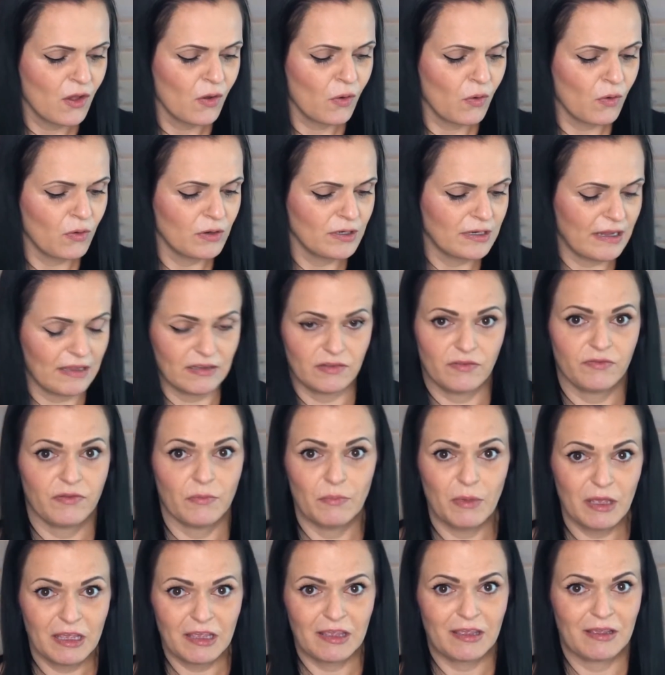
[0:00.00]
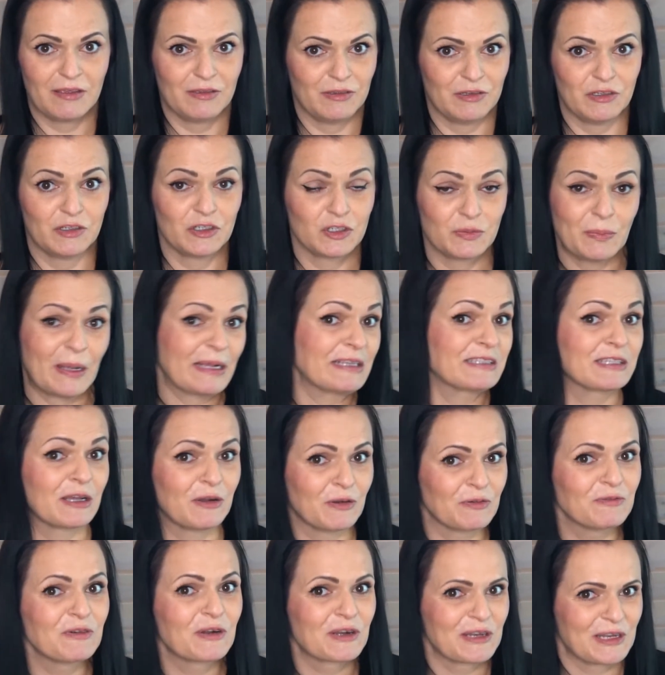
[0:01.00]
Und also für mich schmeckt es
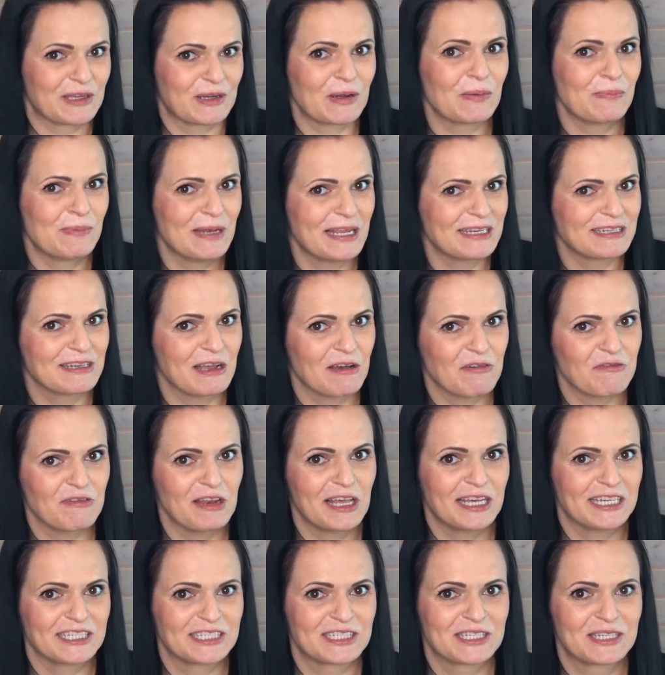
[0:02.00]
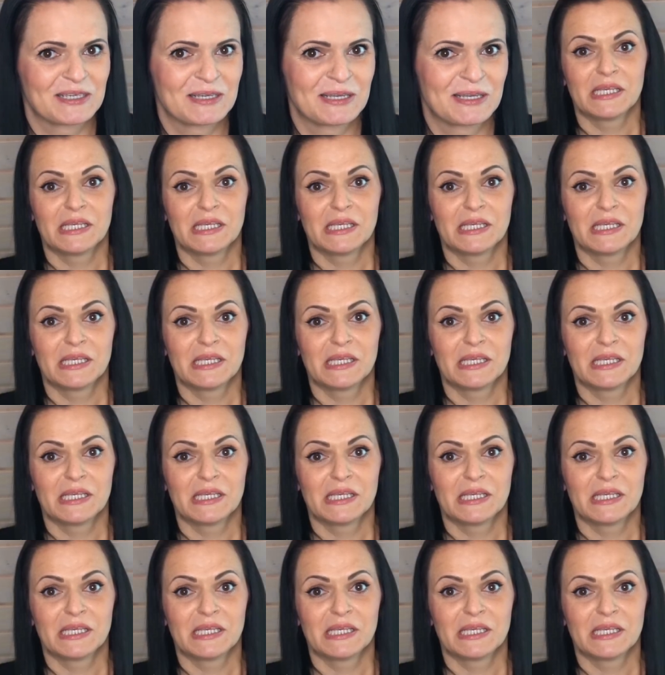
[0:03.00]
auch wirklich komplett nach Fleisch